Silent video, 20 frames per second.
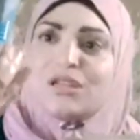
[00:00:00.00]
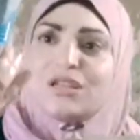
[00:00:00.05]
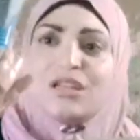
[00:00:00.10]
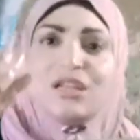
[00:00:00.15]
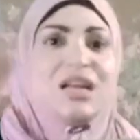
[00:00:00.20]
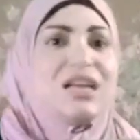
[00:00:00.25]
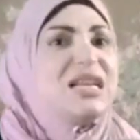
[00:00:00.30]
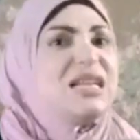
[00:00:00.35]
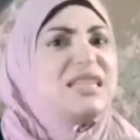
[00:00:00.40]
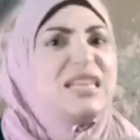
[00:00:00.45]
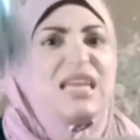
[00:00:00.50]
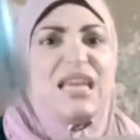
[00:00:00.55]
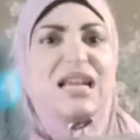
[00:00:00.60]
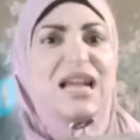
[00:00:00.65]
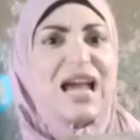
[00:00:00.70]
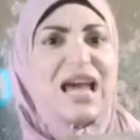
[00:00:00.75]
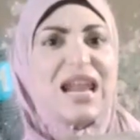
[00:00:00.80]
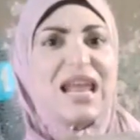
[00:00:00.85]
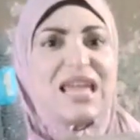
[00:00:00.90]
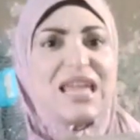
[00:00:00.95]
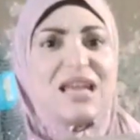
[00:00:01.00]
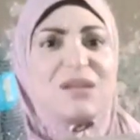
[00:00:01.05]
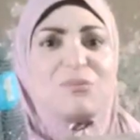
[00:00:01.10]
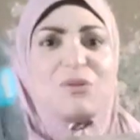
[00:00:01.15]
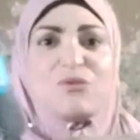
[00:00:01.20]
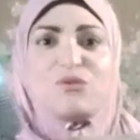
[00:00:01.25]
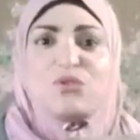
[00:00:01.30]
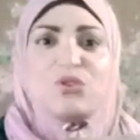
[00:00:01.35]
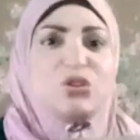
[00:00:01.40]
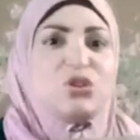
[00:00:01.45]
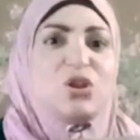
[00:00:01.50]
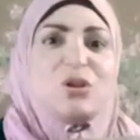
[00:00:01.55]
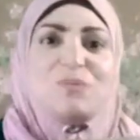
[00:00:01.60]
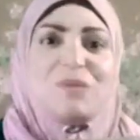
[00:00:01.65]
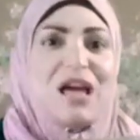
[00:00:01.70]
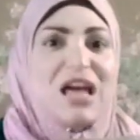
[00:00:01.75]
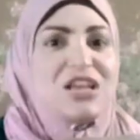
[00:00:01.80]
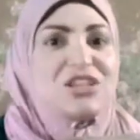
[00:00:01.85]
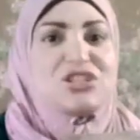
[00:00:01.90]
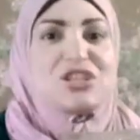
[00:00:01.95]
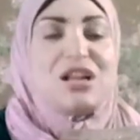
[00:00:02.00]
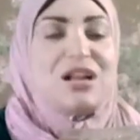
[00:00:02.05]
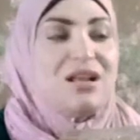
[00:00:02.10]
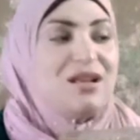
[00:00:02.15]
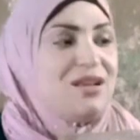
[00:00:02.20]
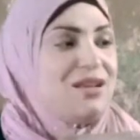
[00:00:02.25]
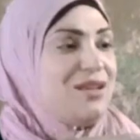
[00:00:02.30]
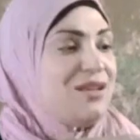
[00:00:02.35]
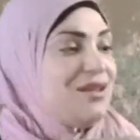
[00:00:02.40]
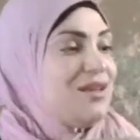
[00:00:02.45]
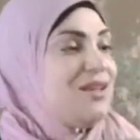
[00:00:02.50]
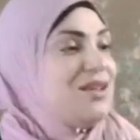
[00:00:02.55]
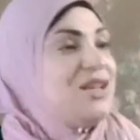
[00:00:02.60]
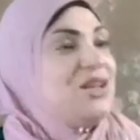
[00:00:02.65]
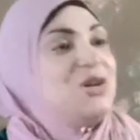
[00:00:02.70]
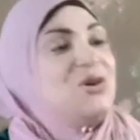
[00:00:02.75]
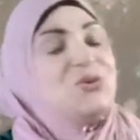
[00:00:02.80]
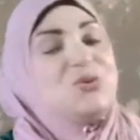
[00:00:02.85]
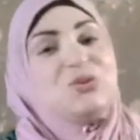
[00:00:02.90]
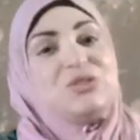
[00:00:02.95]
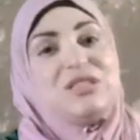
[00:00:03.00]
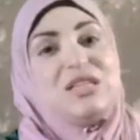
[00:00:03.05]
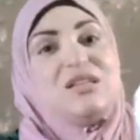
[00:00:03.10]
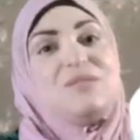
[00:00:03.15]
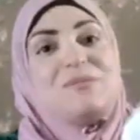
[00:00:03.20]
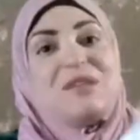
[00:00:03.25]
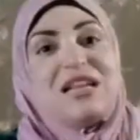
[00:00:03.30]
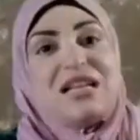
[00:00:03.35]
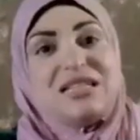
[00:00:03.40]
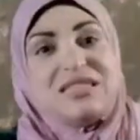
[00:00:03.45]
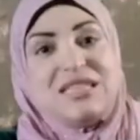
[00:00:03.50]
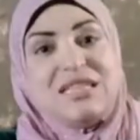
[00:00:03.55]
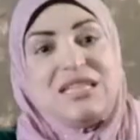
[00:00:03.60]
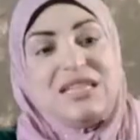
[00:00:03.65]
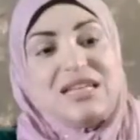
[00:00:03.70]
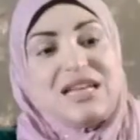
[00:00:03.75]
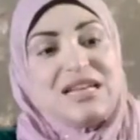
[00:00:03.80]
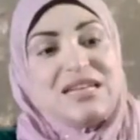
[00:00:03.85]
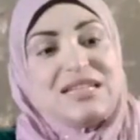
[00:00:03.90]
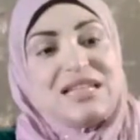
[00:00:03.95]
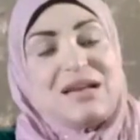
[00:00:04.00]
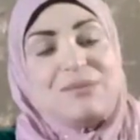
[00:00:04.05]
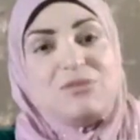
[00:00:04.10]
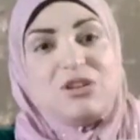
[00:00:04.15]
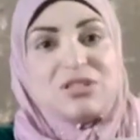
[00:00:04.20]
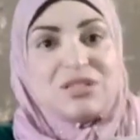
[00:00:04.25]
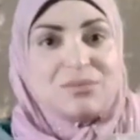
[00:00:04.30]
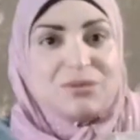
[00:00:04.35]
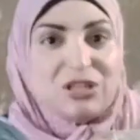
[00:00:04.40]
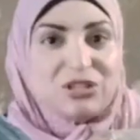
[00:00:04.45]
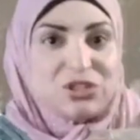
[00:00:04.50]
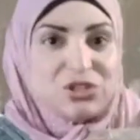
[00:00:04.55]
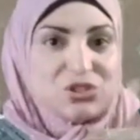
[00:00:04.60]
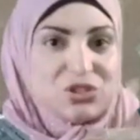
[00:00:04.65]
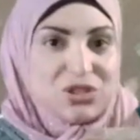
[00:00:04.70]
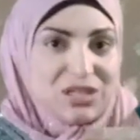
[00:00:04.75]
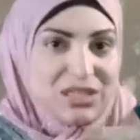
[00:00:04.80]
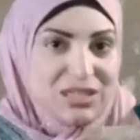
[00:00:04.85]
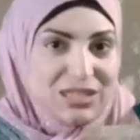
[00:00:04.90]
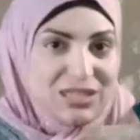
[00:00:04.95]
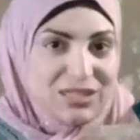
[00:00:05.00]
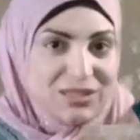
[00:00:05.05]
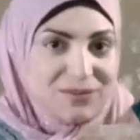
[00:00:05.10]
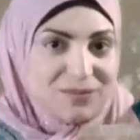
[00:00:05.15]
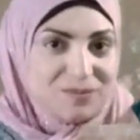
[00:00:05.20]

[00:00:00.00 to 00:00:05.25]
الراجل ضحك عليا المفروض دول ب 10 ودي المناديل كانت عامله 17 جنيه